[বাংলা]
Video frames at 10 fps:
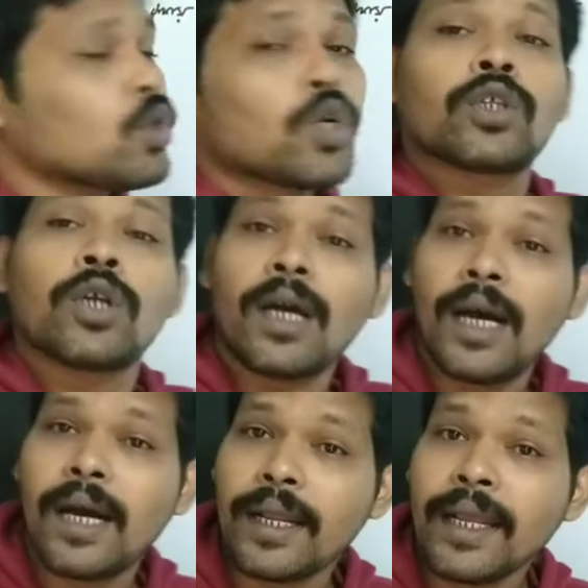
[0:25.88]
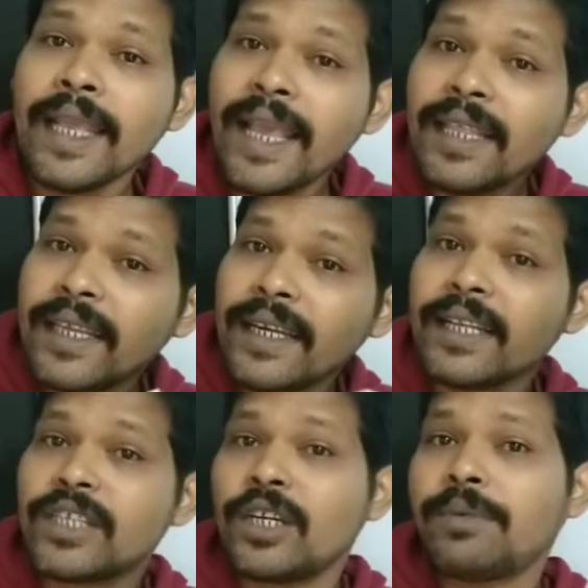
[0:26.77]
শতকরা হার এই
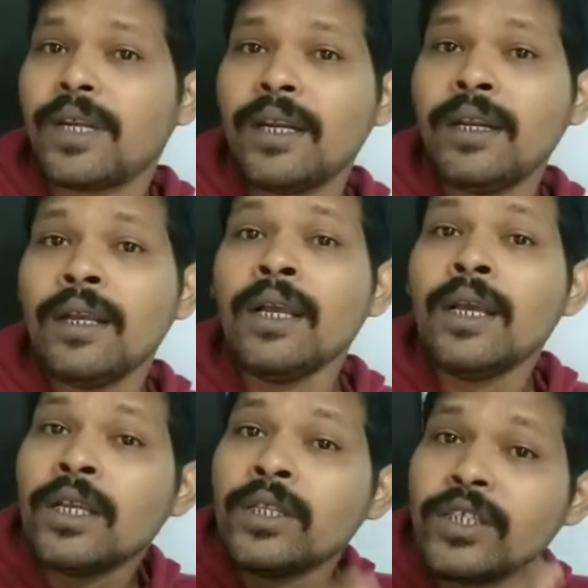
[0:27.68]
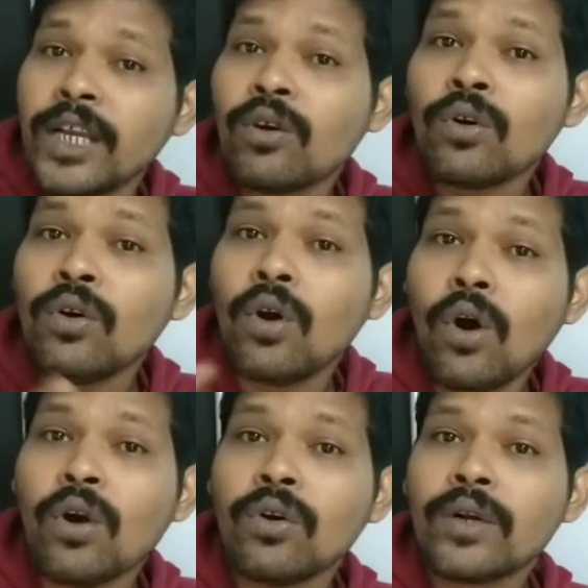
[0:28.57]
তিনটে চ্যাপ্টারের যে কোনো
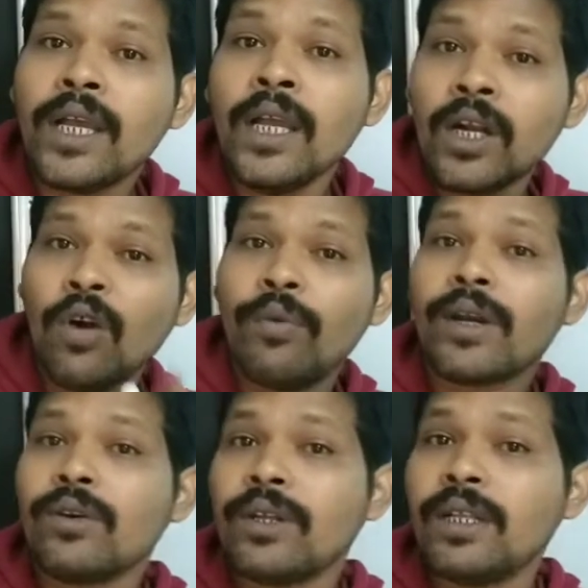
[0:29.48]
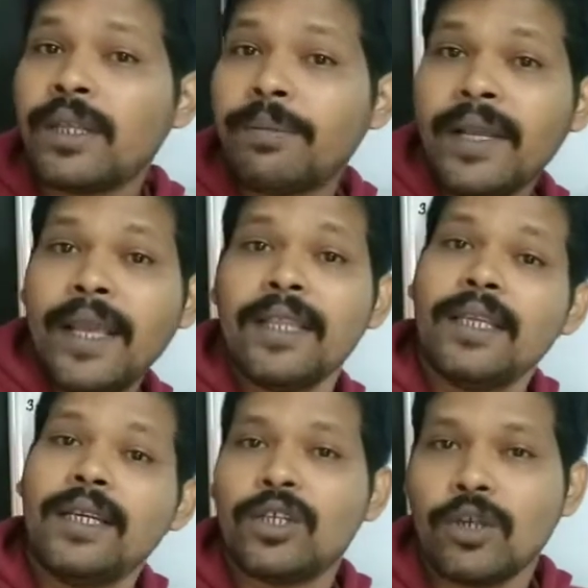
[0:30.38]
অঙ্ককে কভার করে দিতে পারে এই
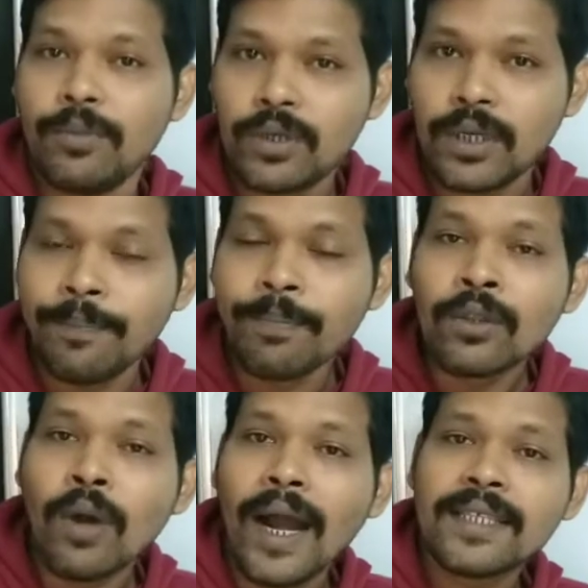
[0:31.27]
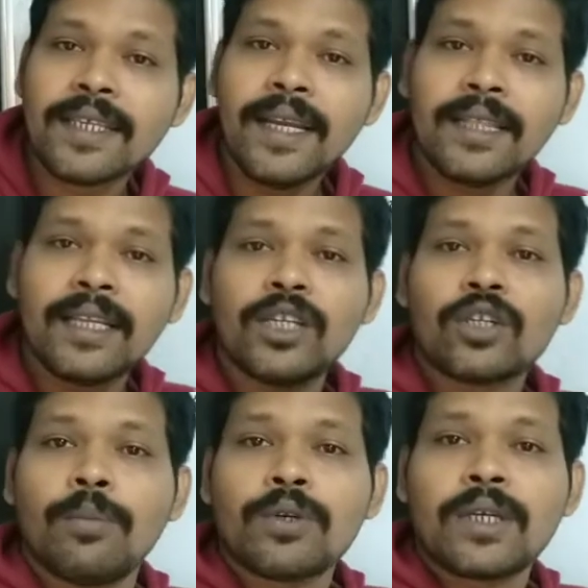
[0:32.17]
তিনটি সমস্যা তো আজকের এই তিনটি
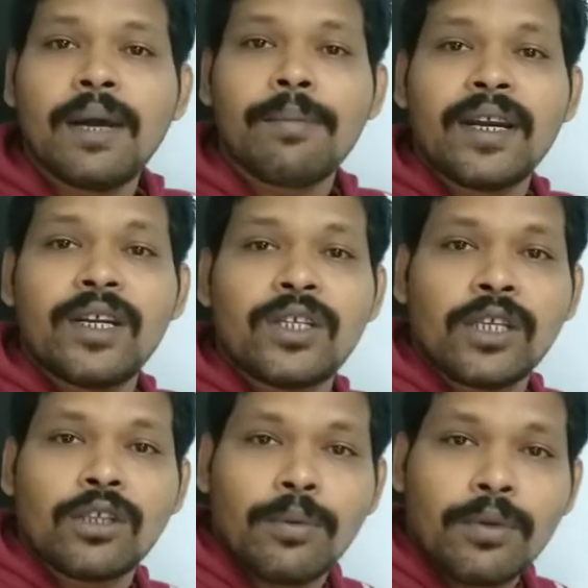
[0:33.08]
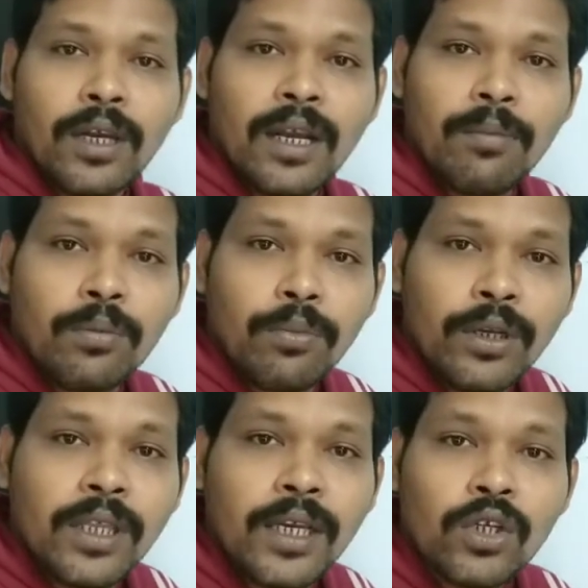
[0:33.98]
সমস্যা আমরা নিশ্চিত নবোদয় নামক
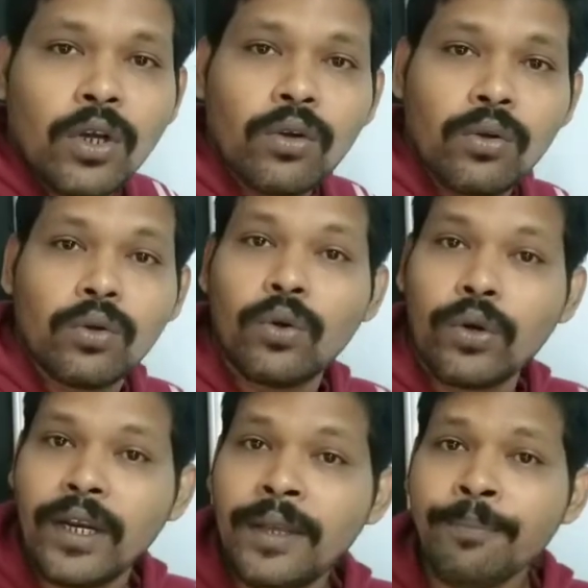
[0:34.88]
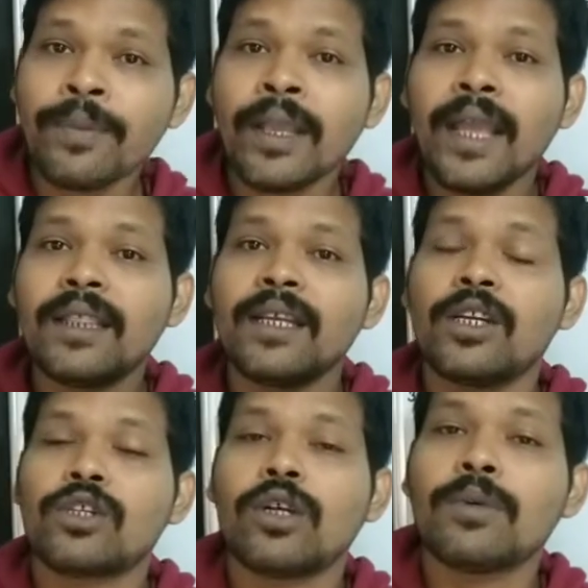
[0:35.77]
বই থেকে সংগ্রহ করিনি এই
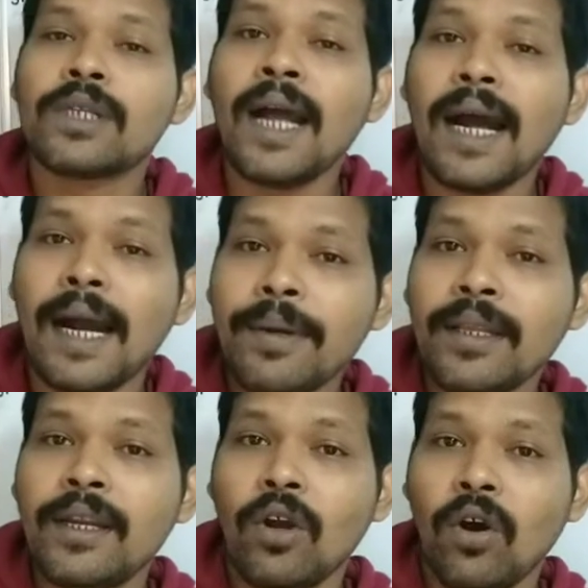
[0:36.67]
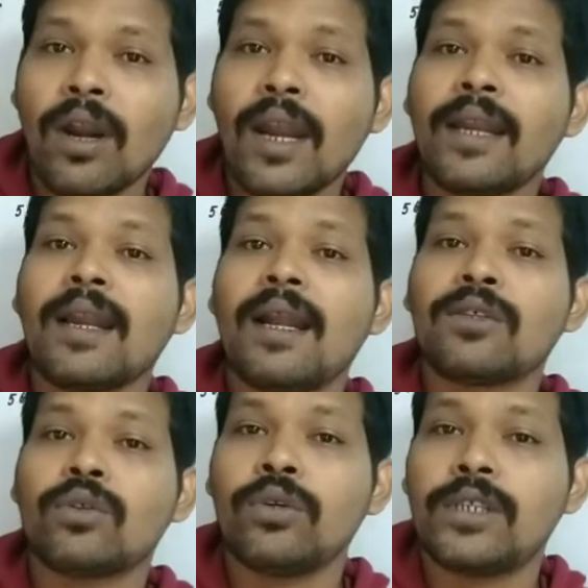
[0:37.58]
তিনটি সমস্যা আমাদেরই অনলাইন
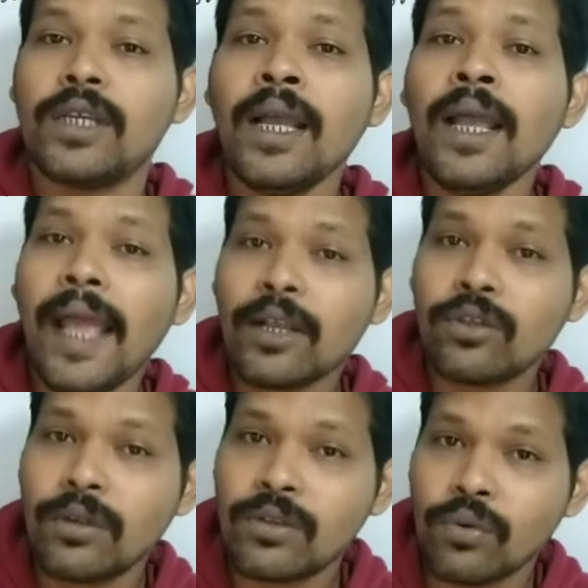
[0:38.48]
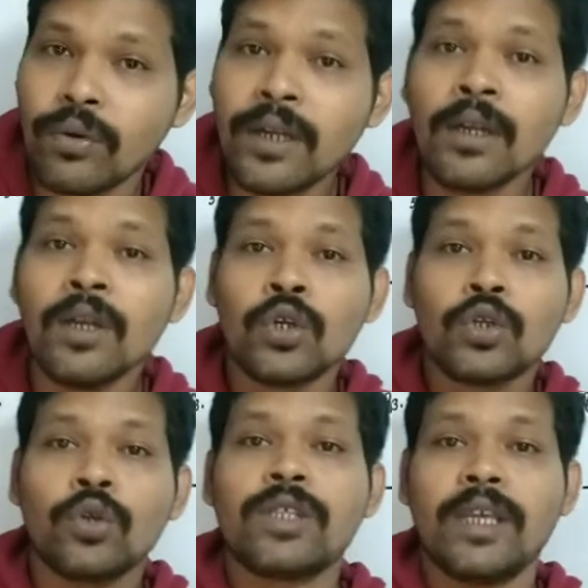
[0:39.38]
ক্লাস করছে একজন স্টুডেন্ট
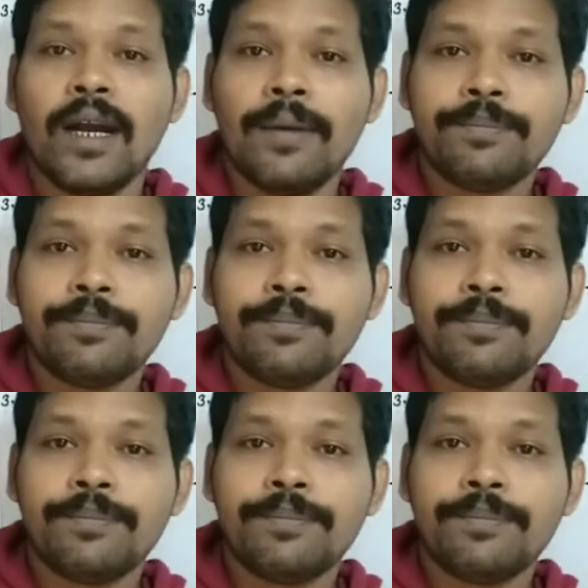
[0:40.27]
স্বস্তিকা